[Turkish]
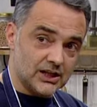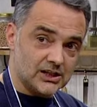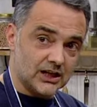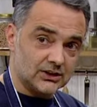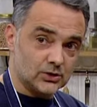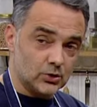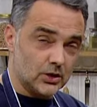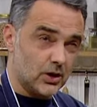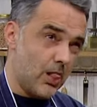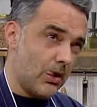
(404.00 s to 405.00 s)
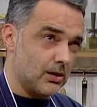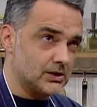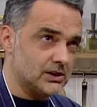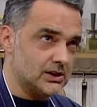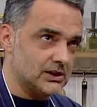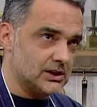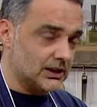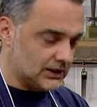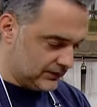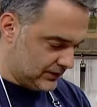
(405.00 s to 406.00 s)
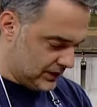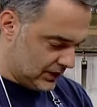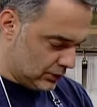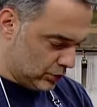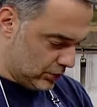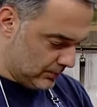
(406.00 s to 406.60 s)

sağ, e, sizin sağ tarafınızda kalıyor.